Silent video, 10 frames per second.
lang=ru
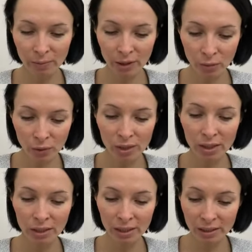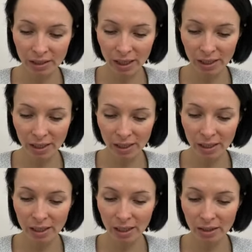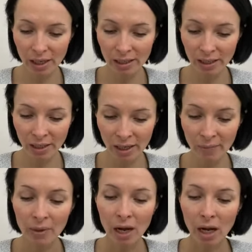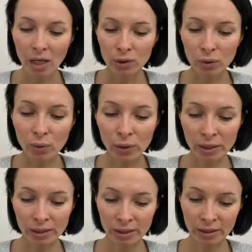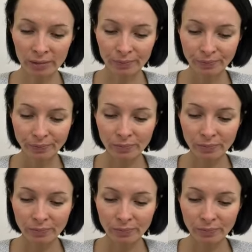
природе растений и так далее. То есть э,